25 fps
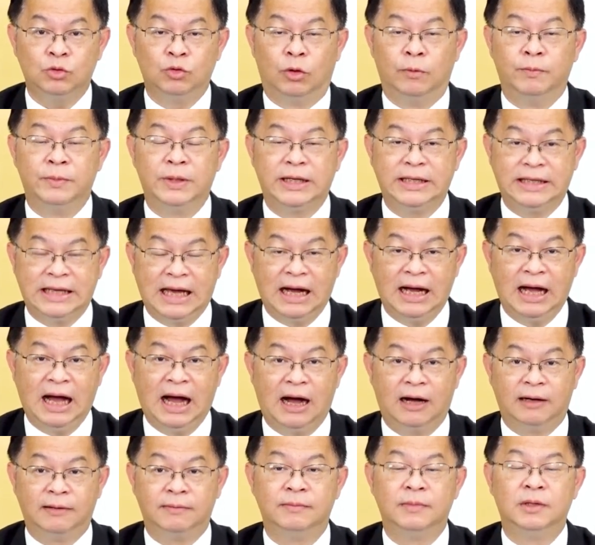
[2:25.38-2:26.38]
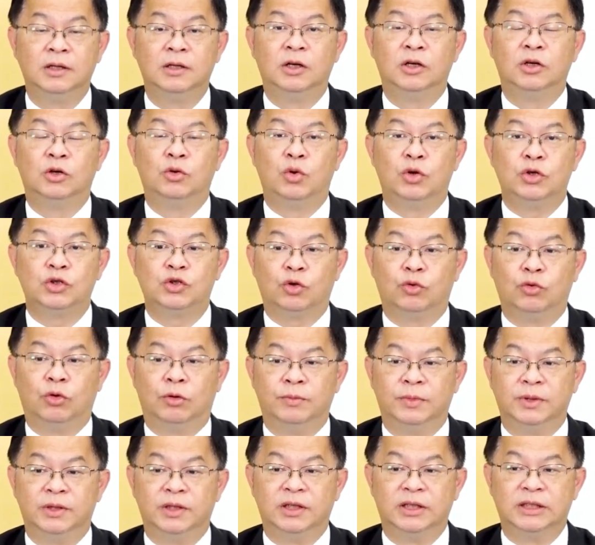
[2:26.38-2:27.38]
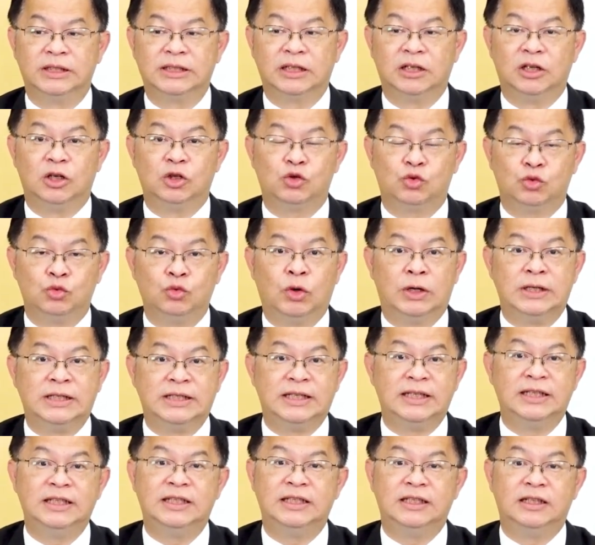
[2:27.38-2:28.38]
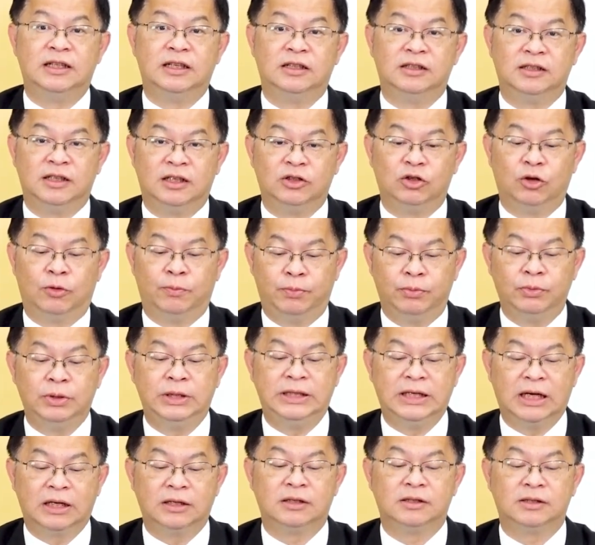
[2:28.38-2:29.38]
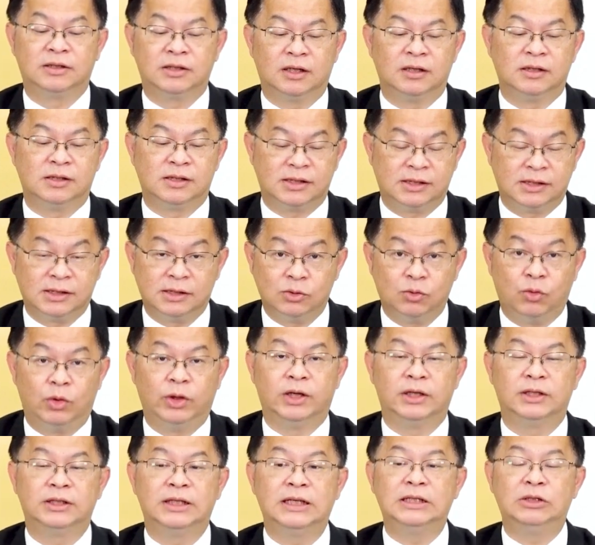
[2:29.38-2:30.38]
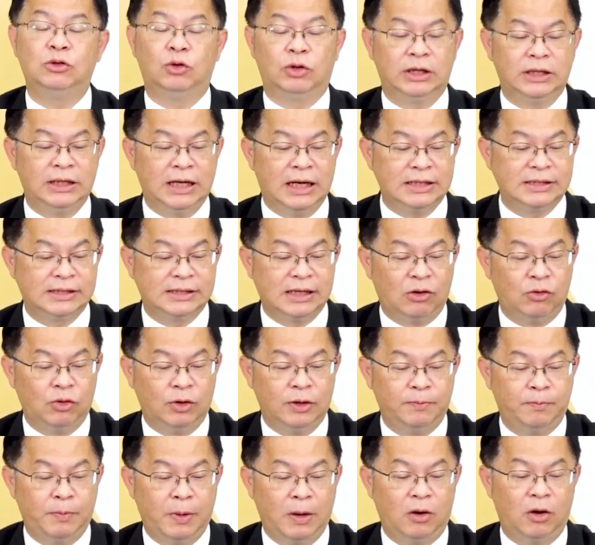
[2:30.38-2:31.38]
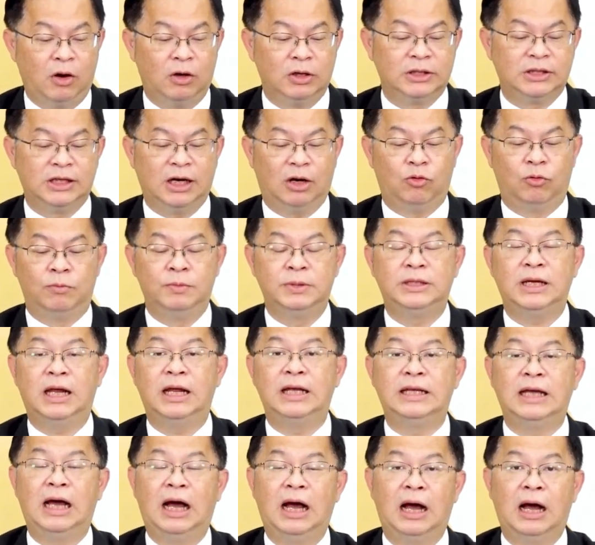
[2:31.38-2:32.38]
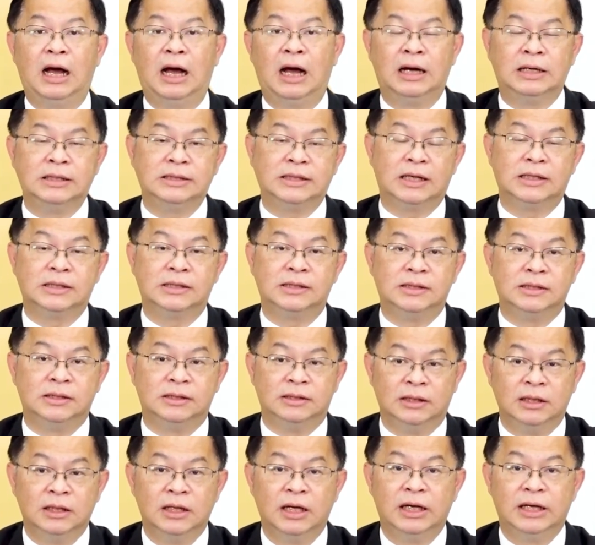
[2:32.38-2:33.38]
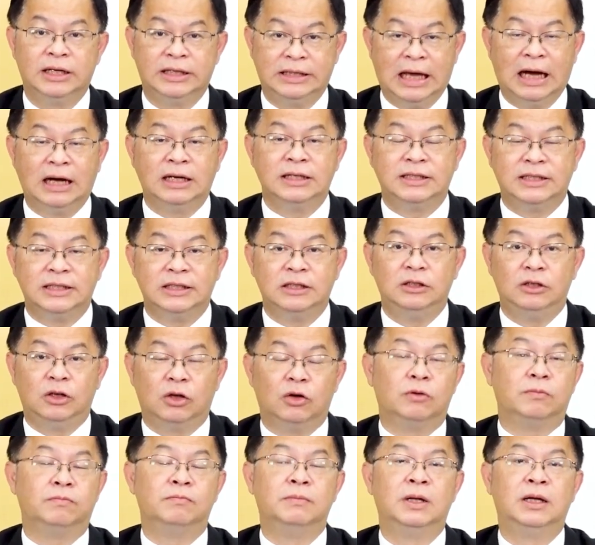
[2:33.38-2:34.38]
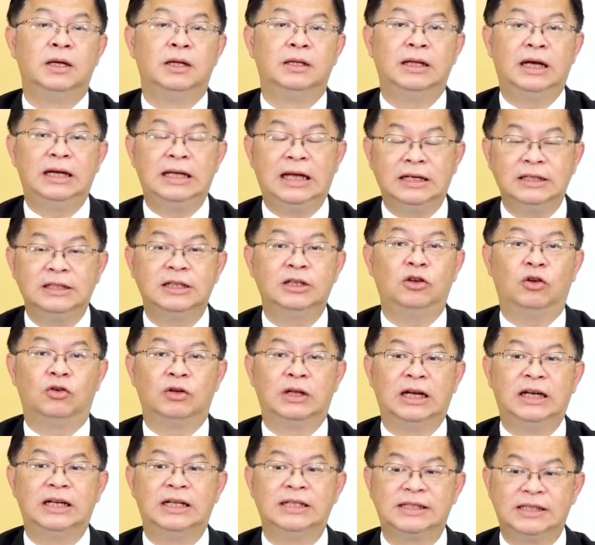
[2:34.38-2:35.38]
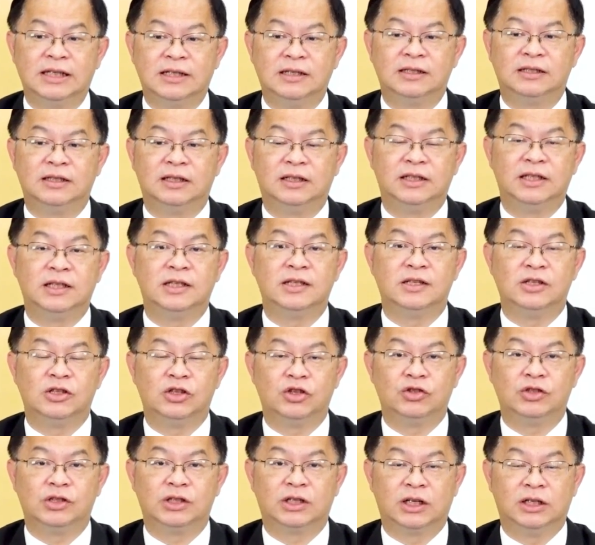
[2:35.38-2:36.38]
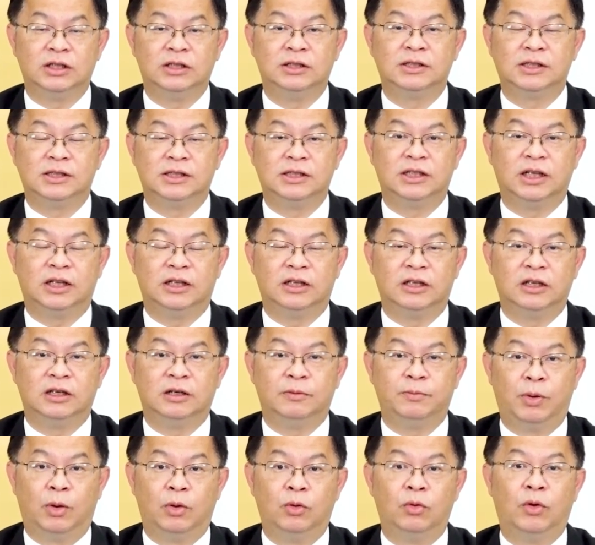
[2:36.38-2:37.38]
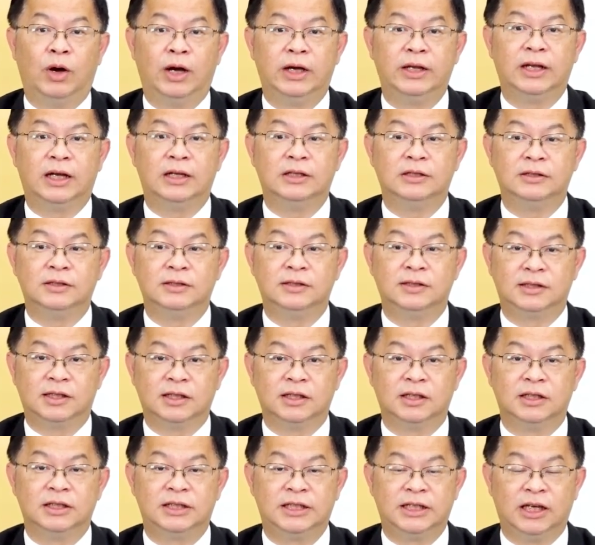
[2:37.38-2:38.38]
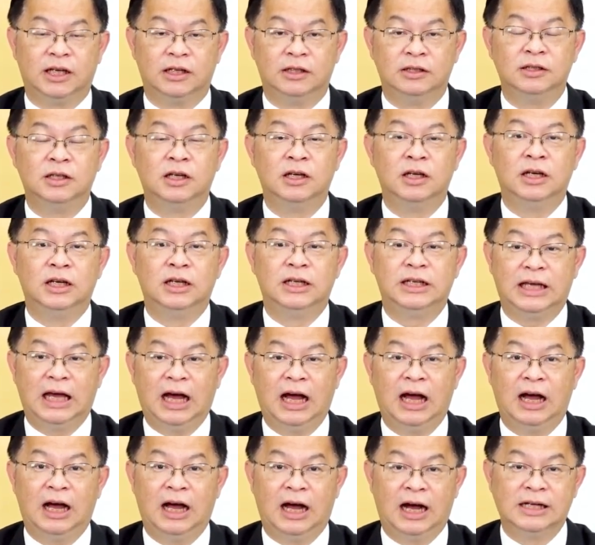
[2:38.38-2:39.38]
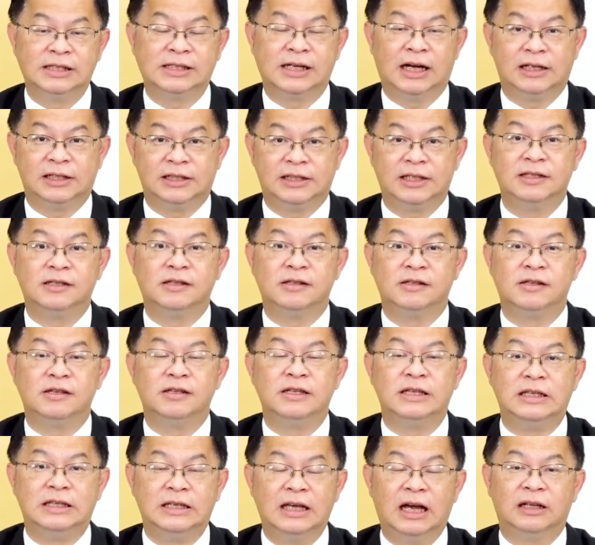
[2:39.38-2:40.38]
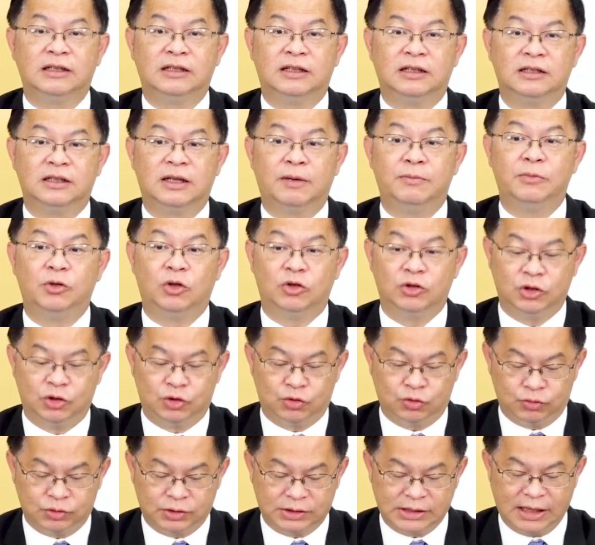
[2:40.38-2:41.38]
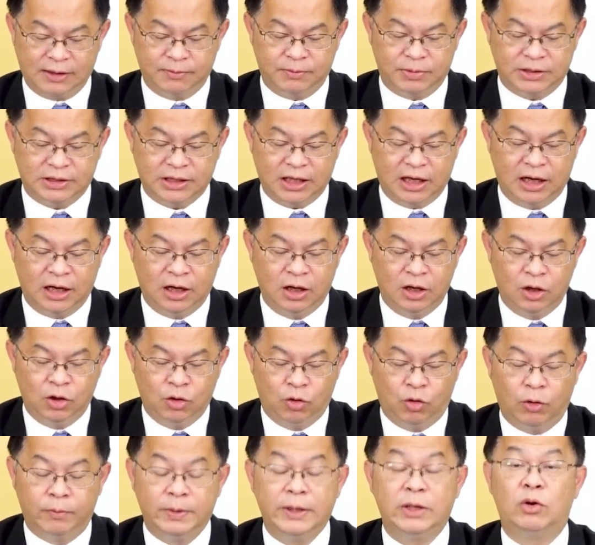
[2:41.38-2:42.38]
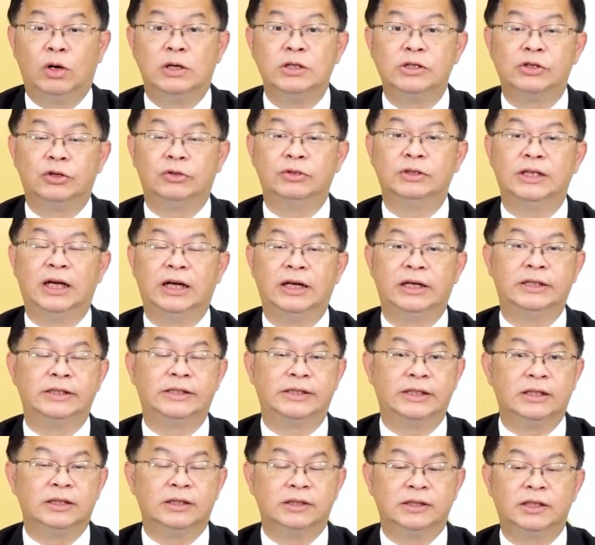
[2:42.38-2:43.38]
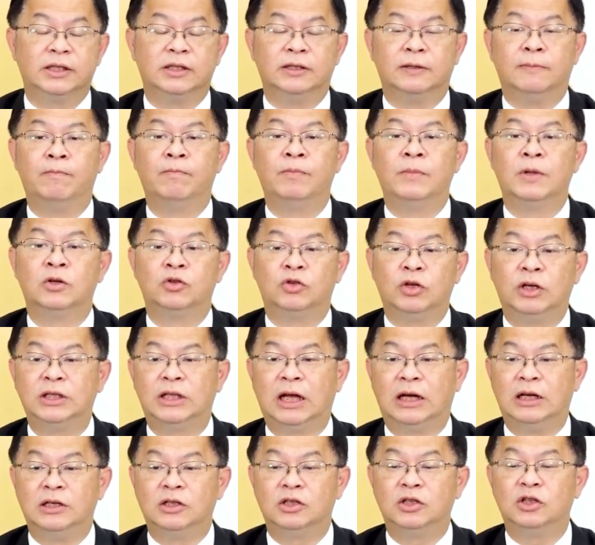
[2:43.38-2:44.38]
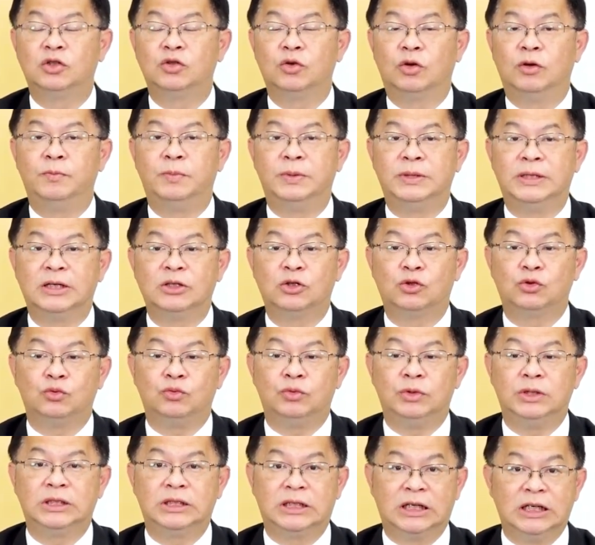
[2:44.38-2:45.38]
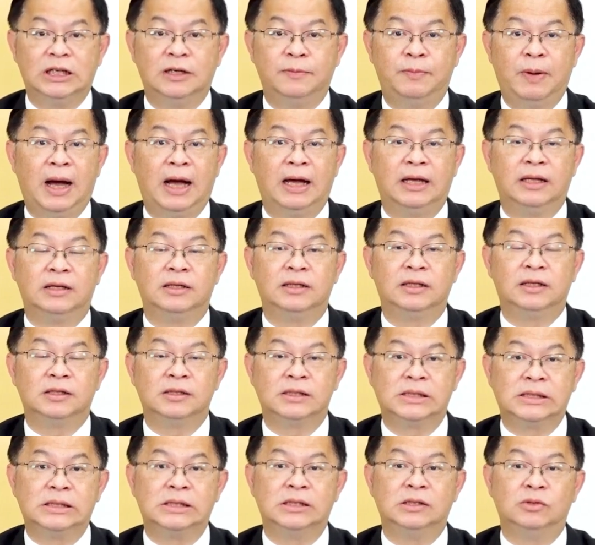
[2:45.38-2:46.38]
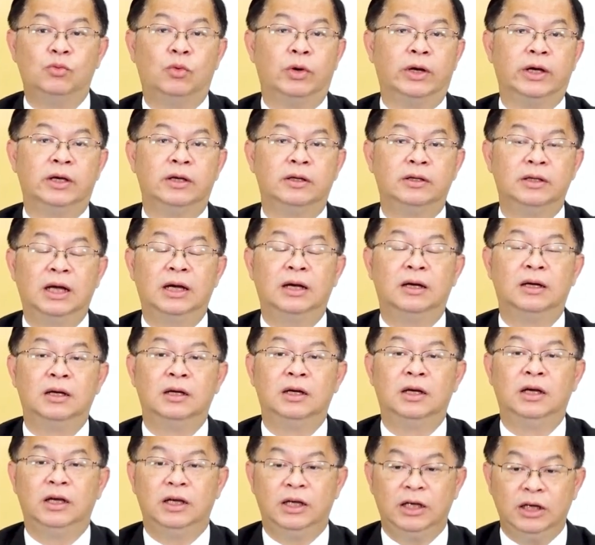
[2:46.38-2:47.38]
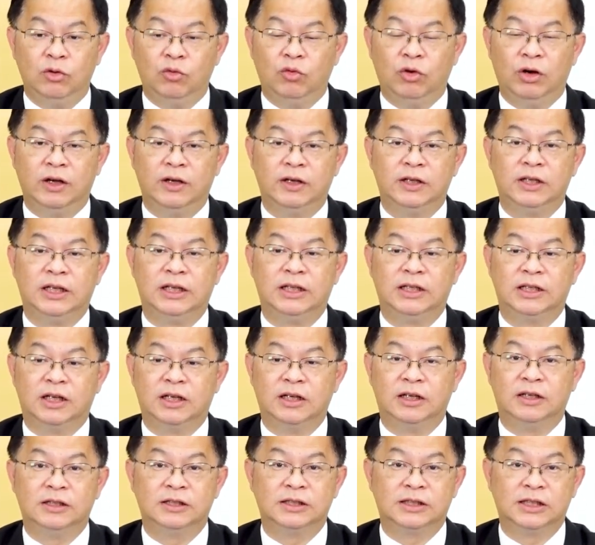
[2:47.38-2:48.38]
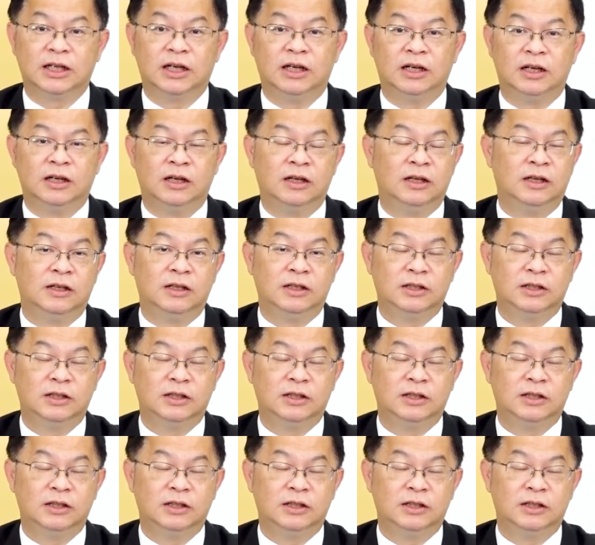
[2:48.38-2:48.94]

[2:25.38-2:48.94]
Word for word: 我们的央行。或者说我们的这个主管经济的人有不一样的这个思维，但是我跟大家稍微报告一下，我们现在央行行长是杨金龙，那杨金龙他的政策其实就是跟之前的彭淮南这个前央行行长其实是一样的，他们都是主张比较货币宽松这样一个政策，所以等于是说比较属于鸽派的一个思维。那因为你的这个